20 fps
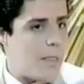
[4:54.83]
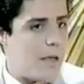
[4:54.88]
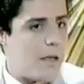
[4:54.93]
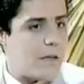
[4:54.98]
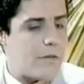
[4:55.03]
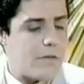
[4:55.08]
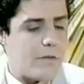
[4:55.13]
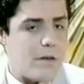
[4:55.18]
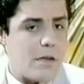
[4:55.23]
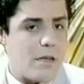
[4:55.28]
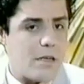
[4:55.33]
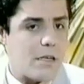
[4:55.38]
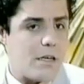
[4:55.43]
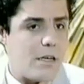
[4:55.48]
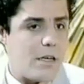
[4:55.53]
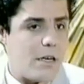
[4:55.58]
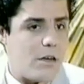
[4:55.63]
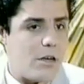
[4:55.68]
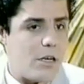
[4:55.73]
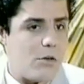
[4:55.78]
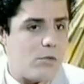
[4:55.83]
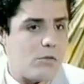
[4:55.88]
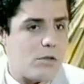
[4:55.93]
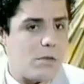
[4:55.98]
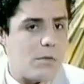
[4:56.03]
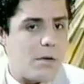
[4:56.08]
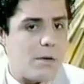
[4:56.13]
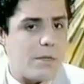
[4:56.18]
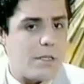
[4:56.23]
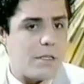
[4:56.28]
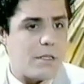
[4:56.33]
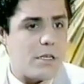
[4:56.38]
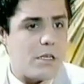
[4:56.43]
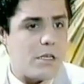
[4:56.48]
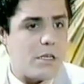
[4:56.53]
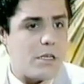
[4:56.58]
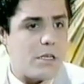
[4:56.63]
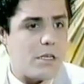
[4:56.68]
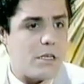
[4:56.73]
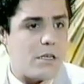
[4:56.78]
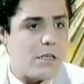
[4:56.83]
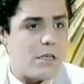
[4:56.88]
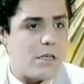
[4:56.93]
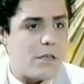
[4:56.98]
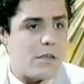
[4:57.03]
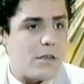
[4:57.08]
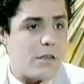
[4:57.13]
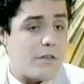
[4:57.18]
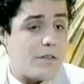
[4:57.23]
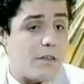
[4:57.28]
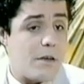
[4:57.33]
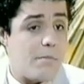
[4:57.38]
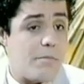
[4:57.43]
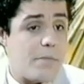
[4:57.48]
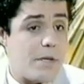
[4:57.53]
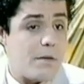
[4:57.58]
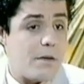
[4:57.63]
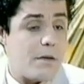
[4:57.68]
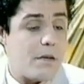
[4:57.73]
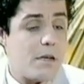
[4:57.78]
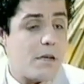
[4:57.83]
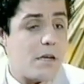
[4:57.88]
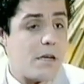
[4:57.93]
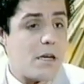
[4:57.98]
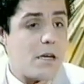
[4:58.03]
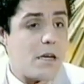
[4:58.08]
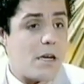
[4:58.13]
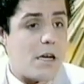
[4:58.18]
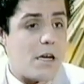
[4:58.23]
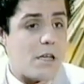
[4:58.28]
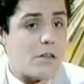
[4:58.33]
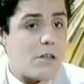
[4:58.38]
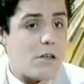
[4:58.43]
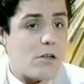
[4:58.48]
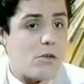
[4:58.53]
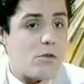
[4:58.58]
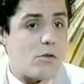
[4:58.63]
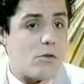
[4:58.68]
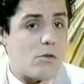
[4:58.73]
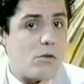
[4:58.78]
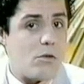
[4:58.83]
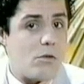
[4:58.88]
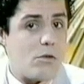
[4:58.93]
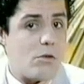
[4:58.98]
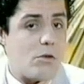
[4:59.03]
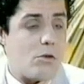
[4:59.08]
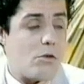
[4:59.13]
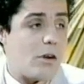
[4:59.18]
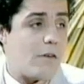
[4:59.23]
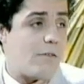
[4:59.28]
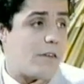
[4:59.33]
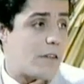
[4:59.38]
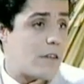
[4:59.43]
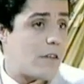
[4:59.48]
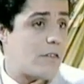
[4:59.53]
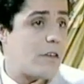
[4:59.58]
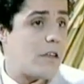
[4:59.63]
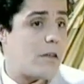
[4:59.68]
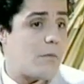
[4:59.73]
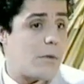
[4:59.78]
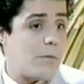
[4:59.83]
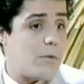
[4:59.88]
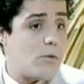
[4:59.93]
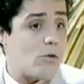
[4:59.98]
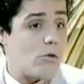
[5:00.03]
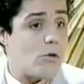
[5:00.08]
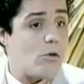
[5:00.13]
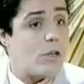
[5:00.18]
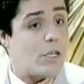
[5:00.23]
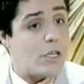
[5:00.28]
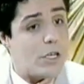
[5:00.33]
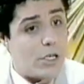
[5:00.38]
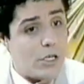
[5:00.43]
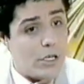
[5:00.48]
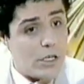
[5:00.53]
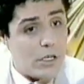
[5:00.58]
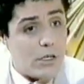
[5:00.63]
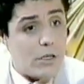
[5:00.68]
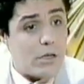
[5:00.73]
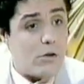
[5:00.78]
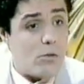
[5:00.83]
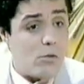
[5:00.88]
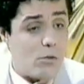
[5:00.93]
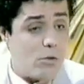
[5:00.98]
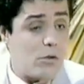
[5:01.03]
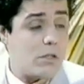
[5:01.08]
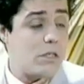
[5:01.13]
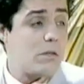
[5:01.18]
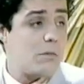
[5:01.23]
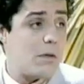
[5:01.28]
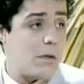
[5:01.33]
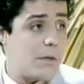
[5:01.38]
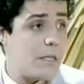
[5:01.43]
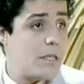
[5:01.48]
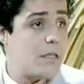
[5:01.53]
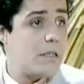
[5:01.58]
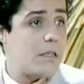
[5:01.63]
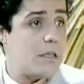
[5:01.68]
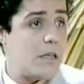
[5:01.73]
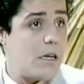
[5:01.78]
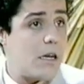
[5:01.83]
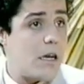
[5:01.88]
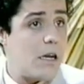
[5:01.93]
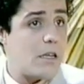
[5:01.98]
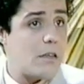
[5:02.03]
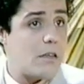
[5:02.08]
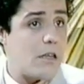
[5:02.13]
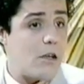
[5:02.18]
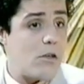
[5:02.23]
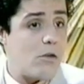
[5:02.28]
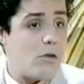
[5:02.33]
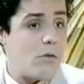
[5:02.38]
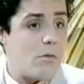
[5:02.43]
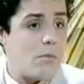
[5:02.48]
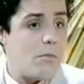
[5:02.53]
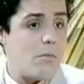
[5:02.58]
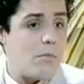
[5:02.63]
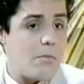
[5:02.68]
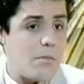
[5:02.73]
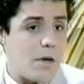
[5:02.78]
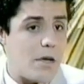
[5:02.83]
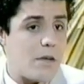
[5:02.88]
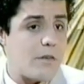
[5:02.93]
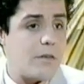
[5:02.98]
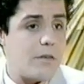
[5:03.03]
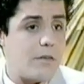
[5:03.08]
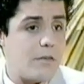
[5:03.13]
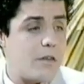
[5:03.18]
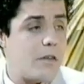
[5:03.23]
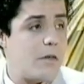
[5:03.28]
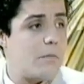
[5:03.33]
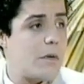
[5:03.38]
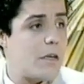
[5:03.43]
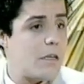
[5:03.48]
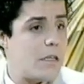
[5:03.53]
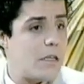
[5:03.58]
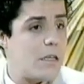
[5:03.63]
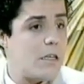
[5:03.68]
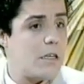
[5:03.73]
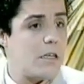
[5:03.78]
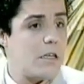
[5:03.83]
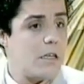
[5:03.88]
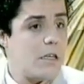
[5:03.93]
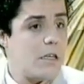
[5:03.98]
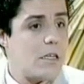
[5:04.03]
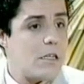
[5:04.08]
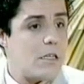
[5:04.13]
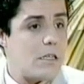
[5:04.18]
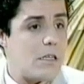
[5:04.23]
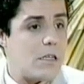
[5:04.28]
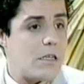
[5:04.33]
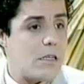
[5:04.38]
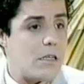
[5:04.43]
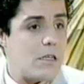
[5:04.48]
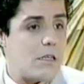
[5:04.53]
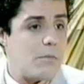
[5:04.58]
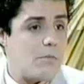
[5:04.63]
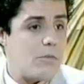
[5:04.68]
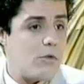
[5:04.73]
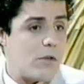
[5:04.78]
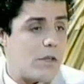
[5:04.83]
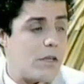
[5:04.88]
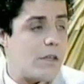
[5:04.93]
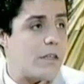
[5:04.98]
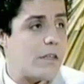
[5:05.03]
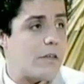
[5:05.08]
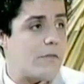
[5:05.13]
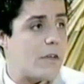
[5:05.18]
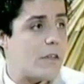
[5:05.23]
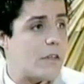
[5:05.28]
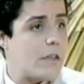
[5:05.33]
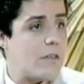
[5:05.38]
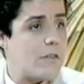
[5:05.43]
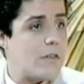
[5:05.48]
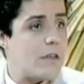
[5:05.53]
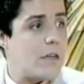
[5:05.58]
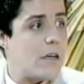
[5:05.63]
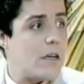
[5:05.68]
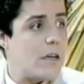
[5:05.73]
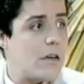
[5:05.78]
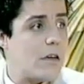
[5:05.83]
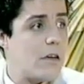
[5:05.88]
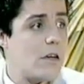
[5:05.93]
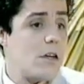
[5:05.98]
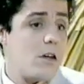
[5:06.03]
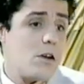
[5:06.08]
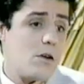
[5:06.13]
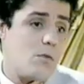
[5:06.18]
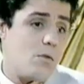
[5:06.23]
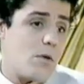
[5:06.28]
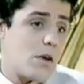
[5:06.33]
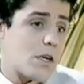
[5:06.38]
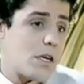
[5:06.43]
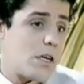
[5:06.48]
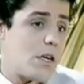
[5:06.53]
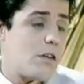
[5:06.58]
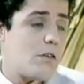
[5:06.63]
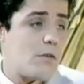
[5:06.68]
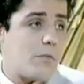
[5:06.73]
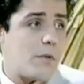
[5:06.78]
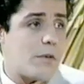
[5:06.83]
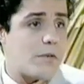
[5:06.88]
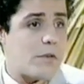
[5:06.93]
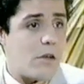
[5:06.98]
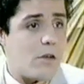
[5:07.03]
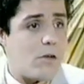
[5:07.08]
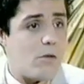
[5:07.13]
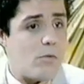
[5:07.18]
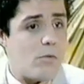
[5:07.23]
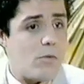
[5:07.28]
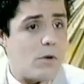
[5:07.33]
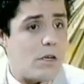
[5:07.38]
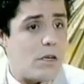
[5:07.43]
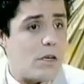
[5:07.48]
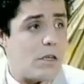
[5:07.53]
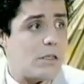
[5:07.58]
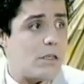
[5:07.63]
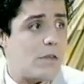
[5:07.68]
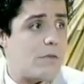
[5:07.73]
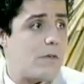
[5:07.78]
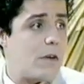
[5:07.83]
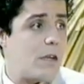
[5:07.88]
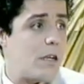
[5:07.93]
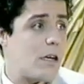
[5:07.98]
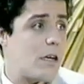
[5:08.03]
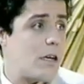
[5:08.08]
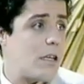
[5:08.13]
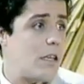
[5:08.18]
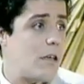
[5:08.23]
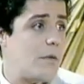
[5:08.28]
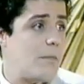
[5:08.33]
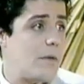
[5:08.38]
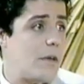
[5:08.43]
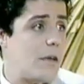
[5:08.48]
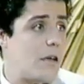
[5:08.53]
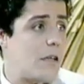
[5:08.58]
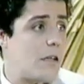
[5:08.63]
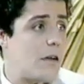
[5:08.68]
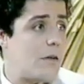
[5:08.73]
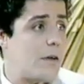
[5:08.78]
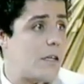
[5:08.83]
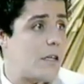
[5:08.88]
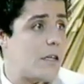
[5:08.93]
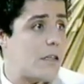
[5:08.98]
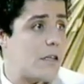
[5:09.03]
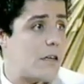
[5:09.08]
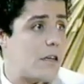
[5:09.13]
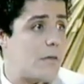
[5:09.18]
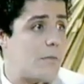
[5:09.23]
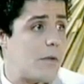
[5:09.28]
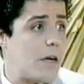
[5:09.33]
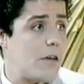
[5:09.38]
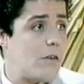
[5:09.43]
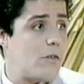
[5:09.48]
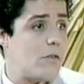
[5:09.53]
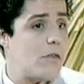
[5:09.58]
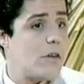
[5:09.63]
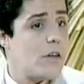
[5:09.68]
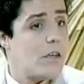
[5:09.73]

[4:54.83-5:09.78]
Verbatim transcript: Es el que últimamente, eh, de siempre, ha estado con, la fantasía de mamelucos y últimamente ha estado más encima de, este tipo de, fantasía. Igual que el año pasado fue la chiflada academia de la avenida 3 de mayo